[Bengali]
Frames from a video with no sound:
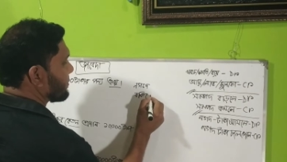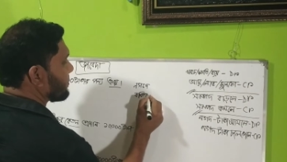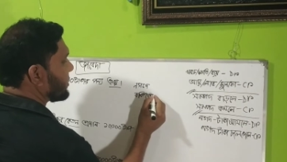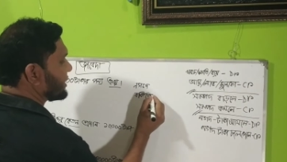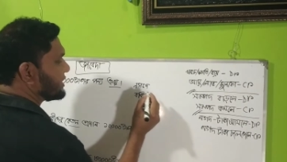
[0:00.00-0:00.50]

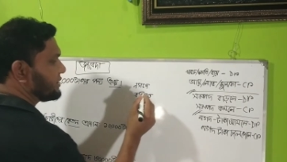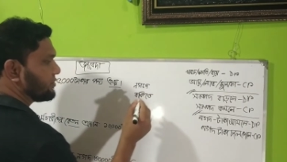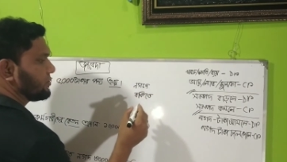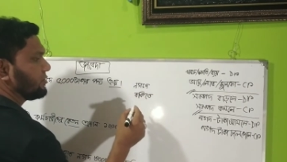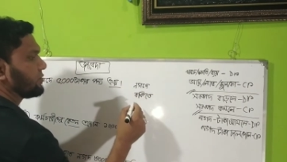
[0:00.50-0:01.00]
বাকিতে
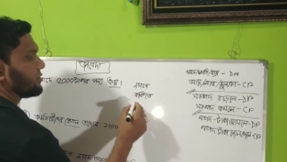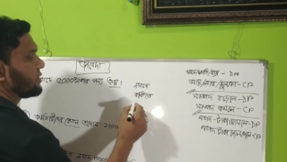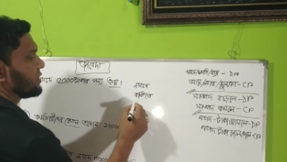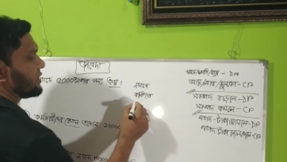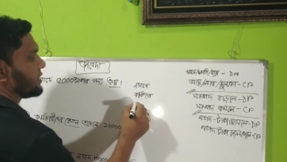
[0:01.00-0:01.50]
হলো
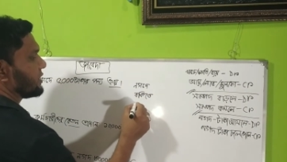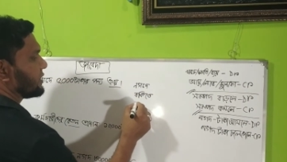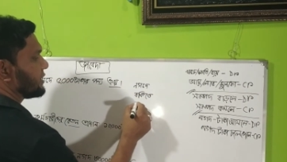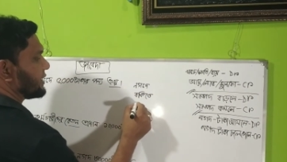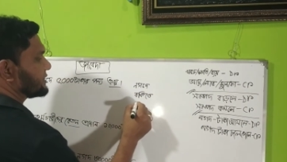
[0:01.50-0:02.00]

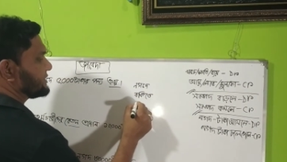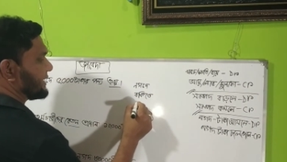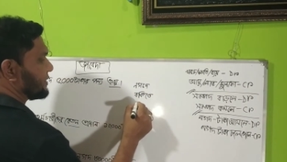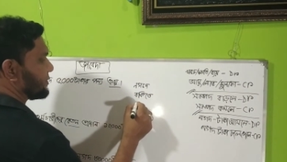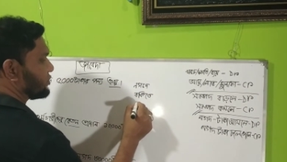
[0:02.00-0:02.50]
নাকি
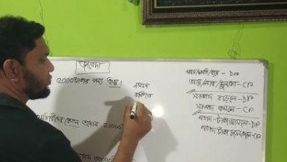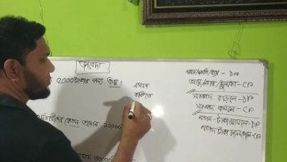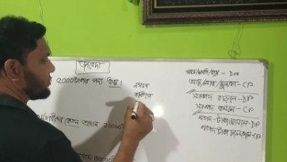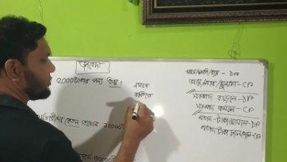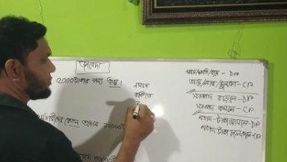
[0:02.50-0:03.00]
চেকের মাধ্যমে
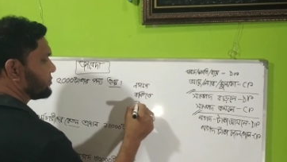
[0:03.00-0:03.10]
হলো